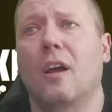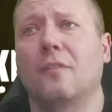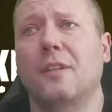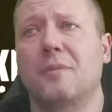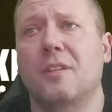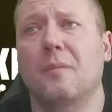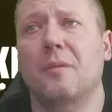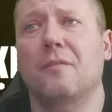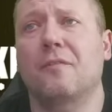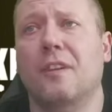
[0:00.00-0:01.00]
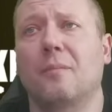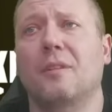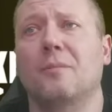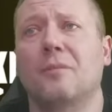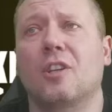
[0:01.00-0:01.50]
W, tym samym, w
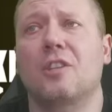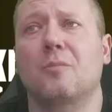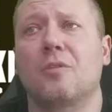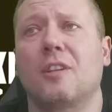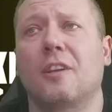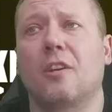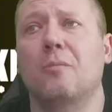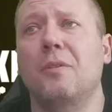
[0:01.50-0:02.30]
tamtym czasie był znany jako